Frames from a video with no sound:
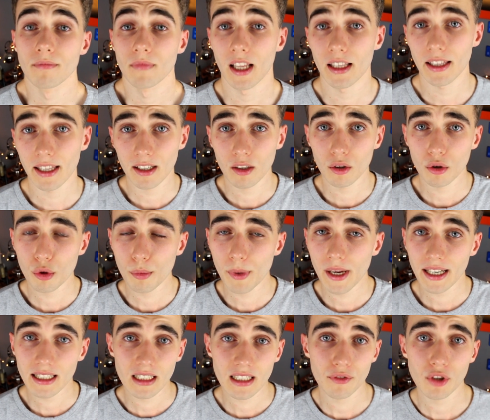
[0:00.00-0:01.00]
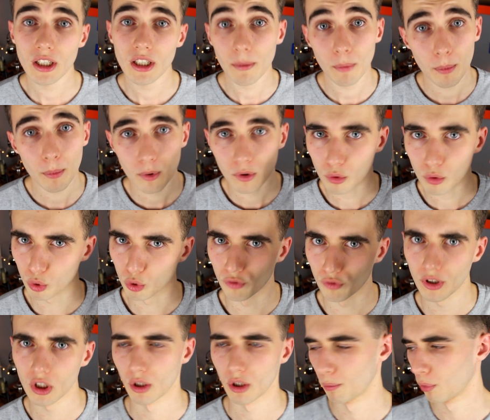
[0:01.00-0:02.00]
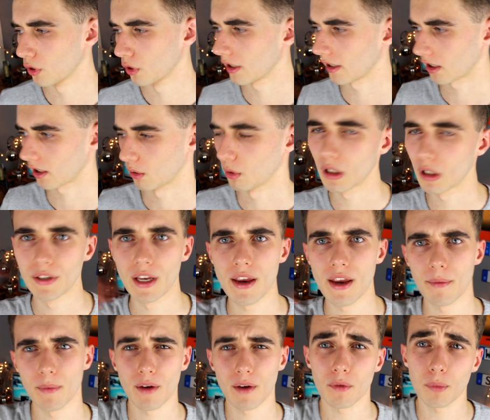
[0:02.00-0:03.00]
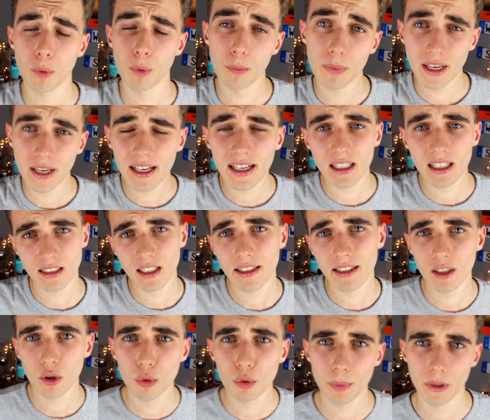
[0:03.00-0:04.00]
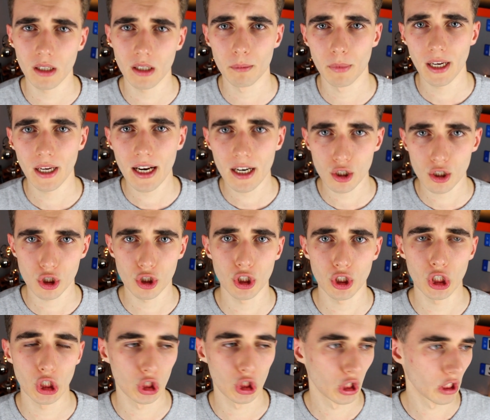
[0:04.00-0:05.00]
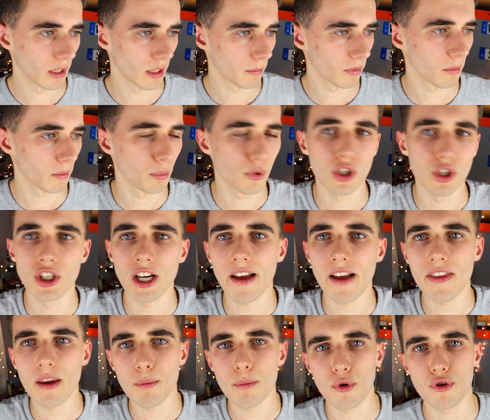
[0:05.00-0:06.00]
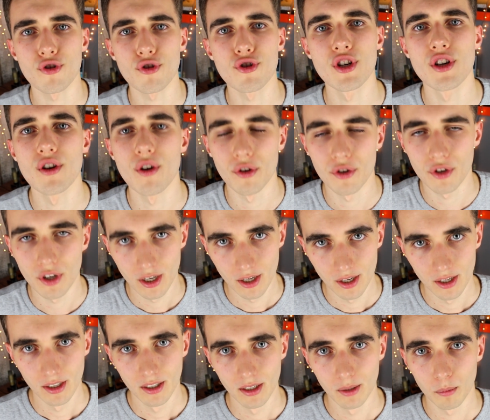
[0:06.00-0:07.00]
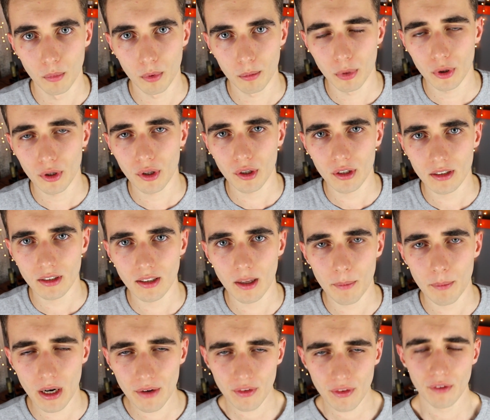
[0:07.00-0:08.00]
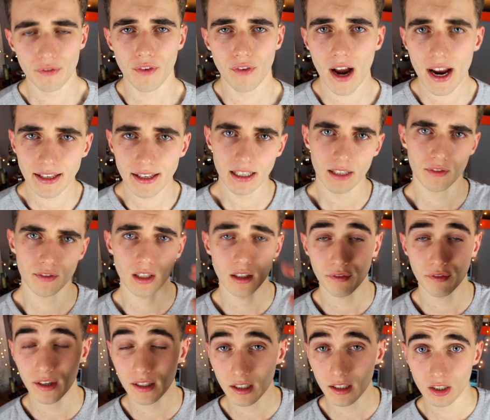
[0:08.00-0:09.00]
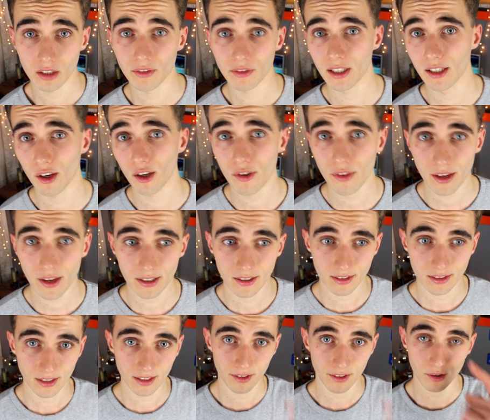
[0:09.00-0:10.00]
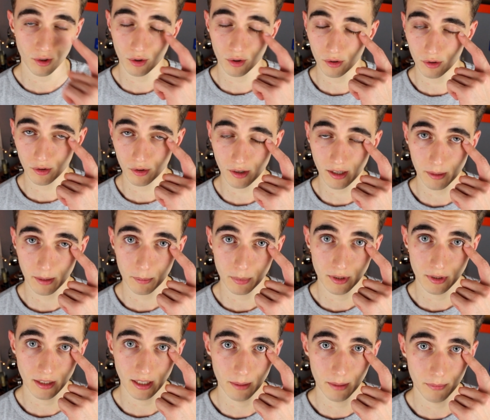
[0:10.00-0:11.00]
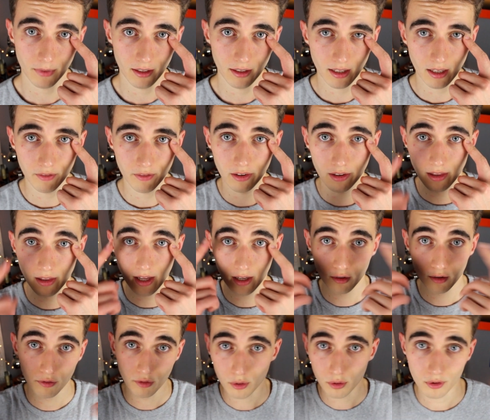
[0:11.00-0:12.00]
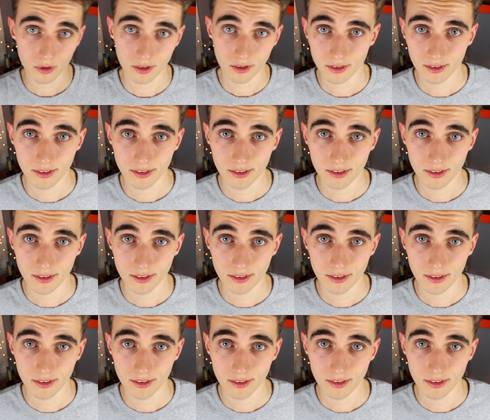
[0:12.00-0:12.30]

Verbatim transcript: Dlatego lubię jak dziewczyna po prostu ćwiczy, pójdzie na siłownię, nie wiem, nawet pobiegać na tej głupej bieżni, czy tam co przysiady poszczyluć bo, to jest naprawdę fajne i wtedy fajnie się wygląda i dla oka przyjemnie, nawet dla dwóch.